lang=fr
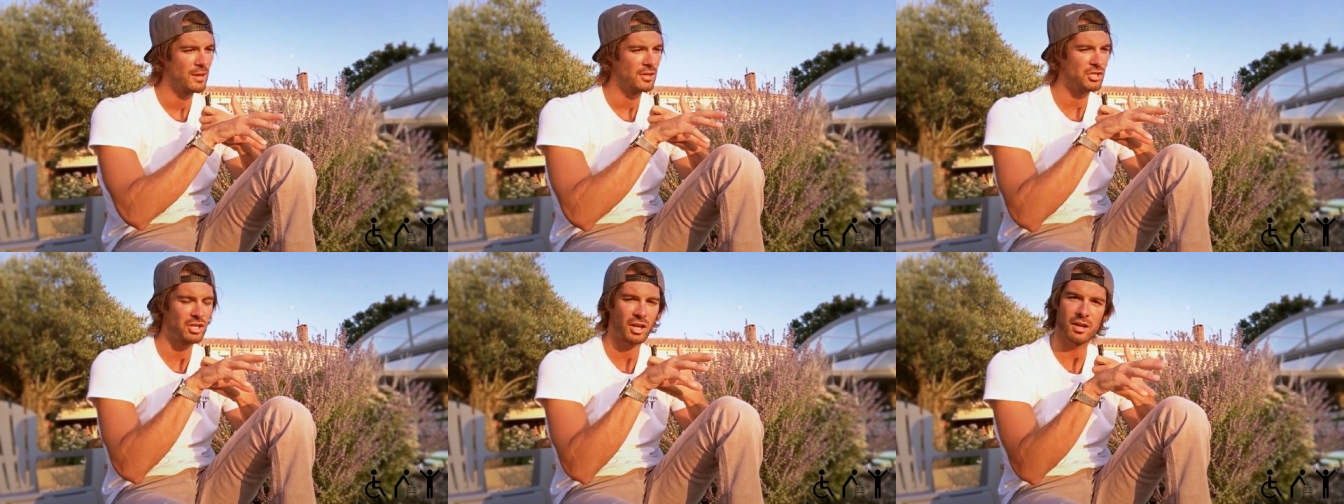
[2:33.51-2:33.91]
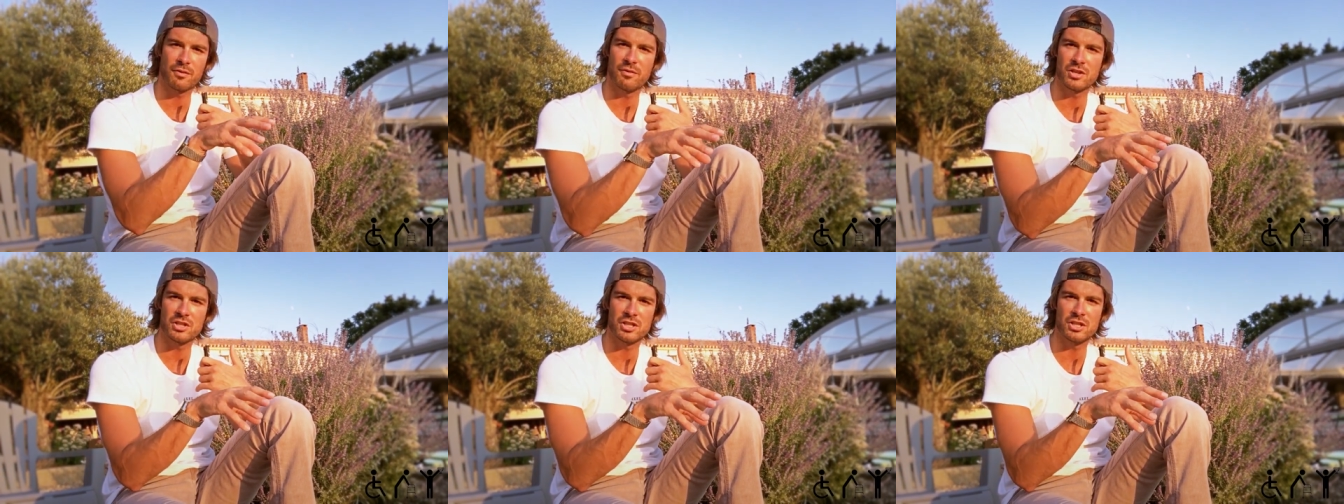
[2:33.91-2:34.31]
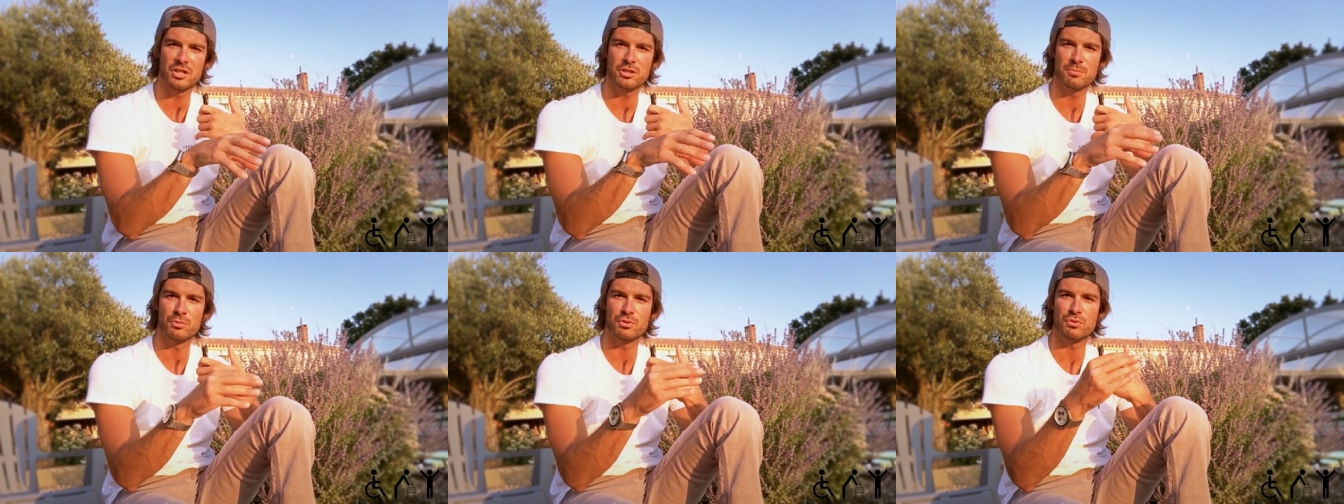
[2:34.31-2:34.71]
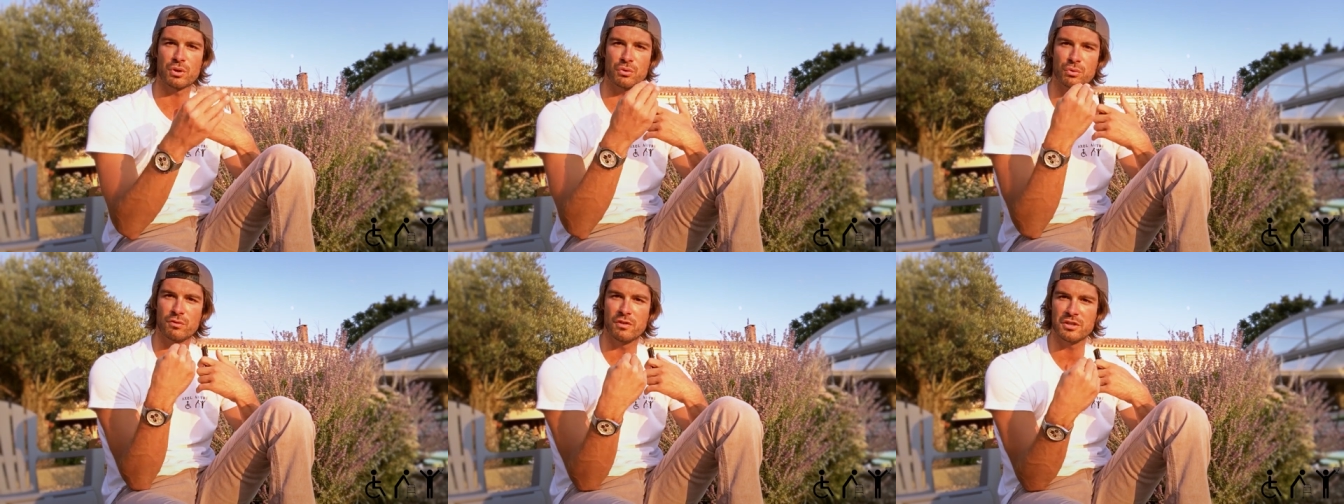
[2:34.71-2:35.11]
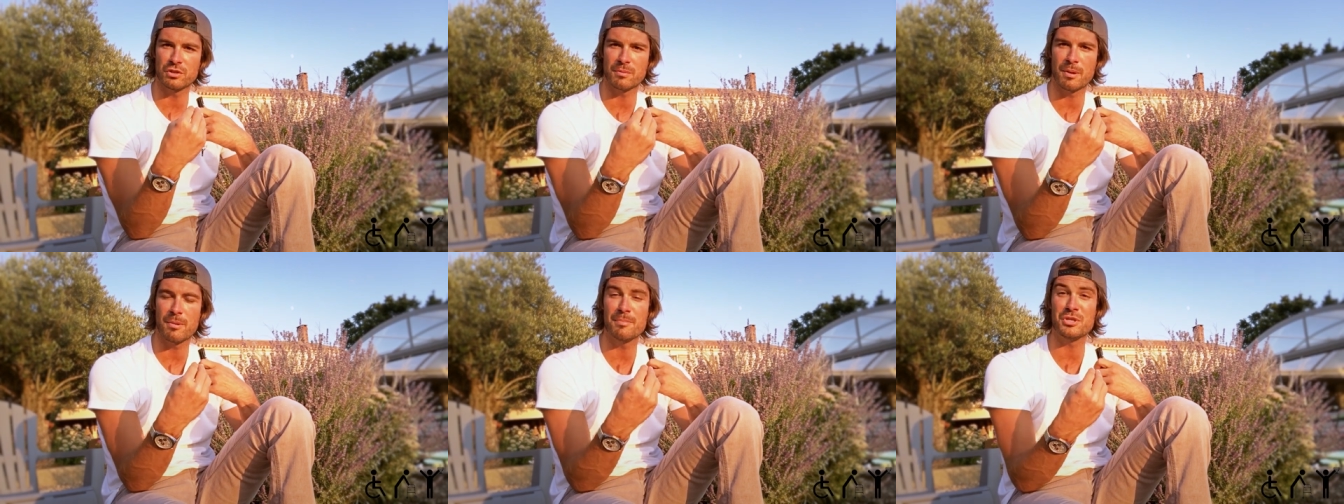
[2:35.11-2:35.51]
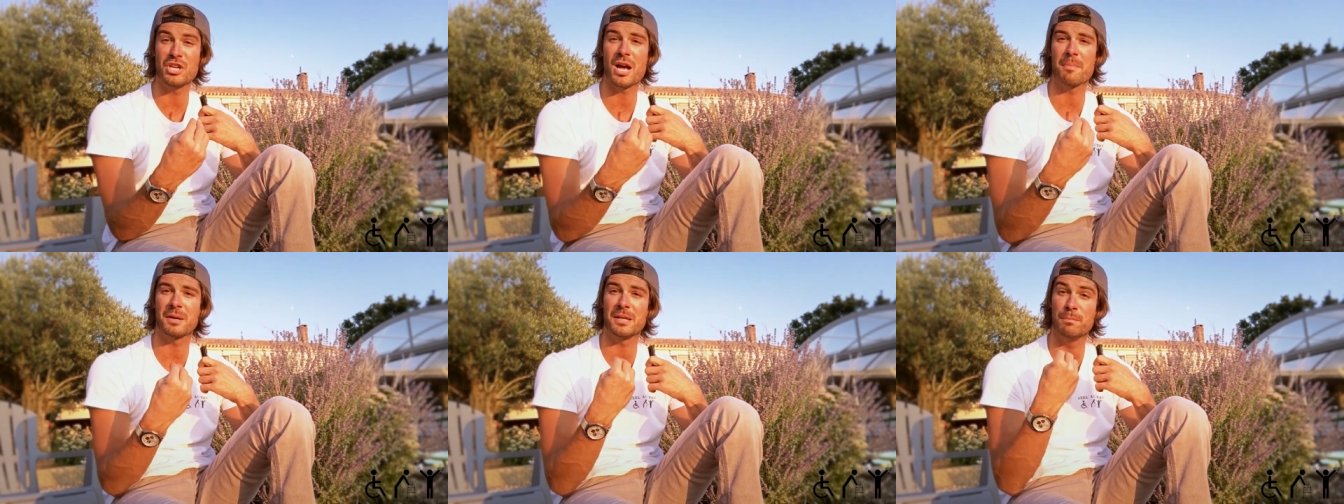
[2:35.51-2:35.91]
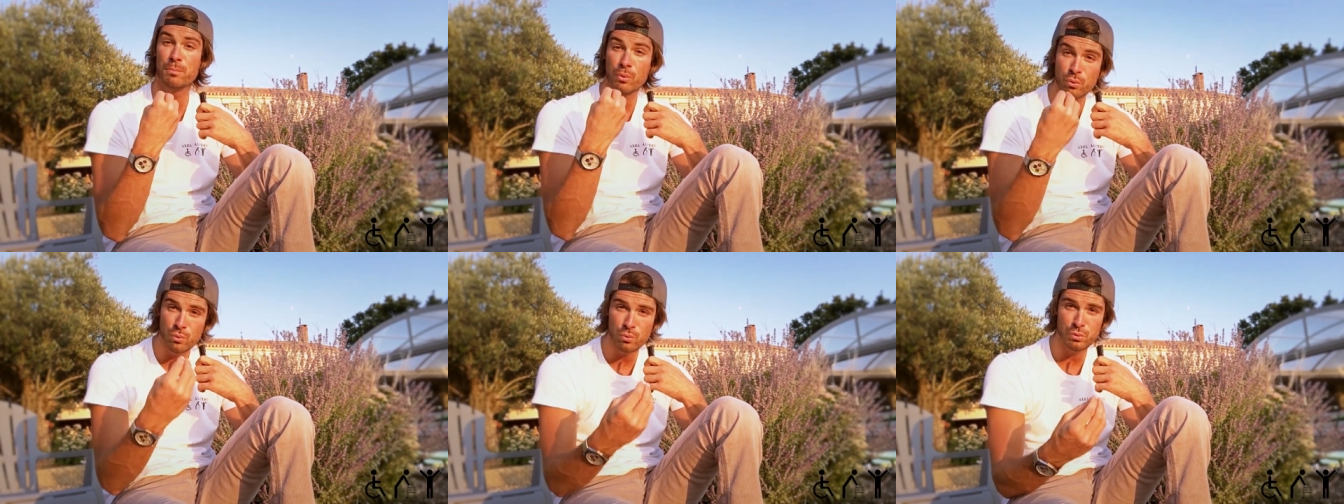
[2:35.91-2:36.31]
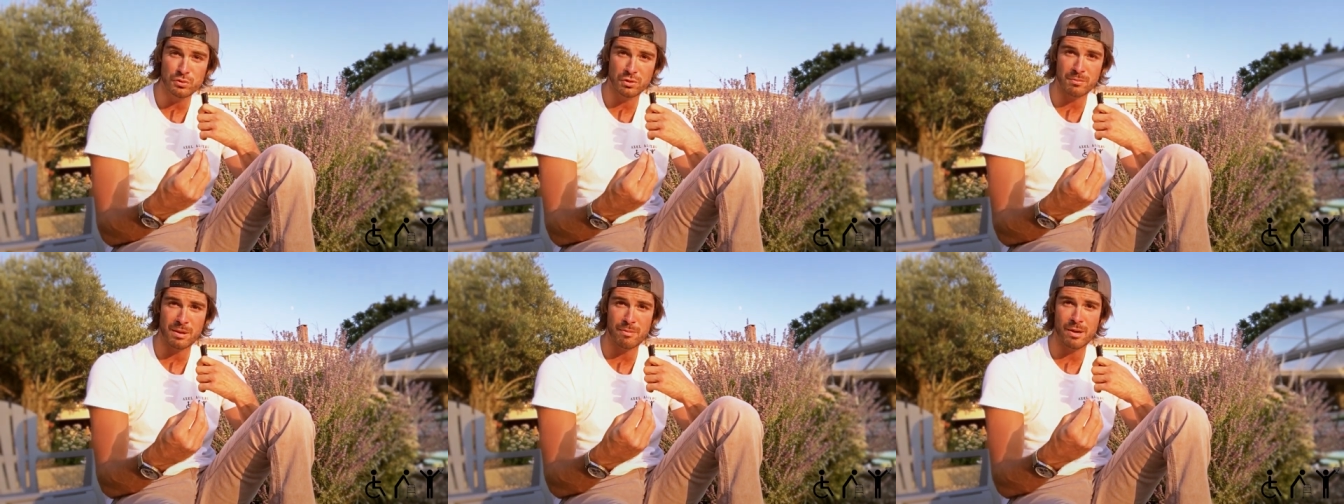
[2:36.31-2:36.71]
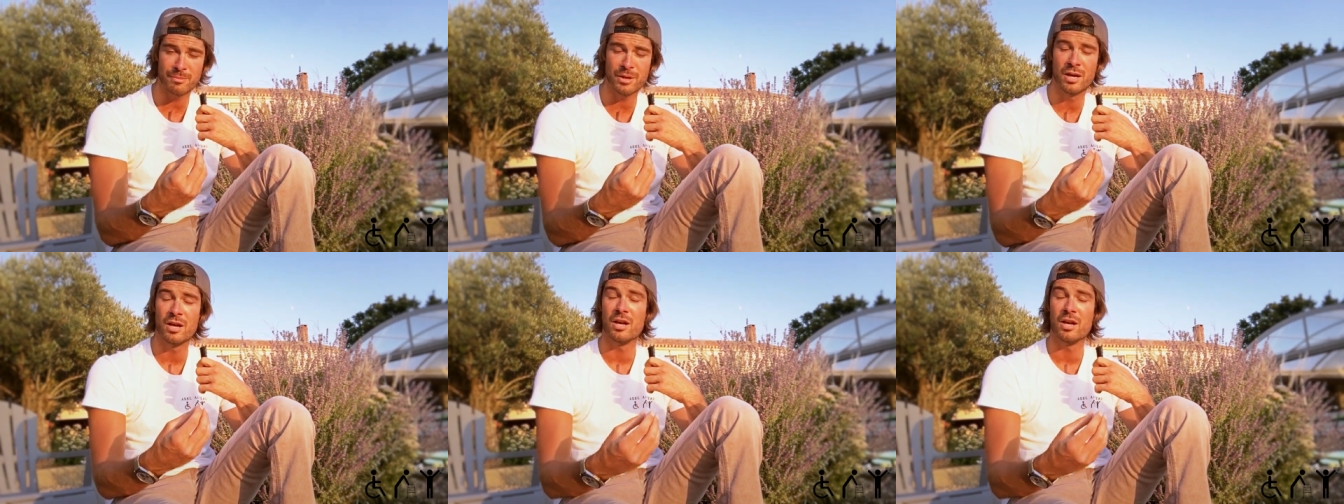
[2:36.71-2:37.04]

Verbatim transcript: j'ai réfléchi, je me suis retrouvé sur moi-même, j'ai appris beaucoup sur moi-même,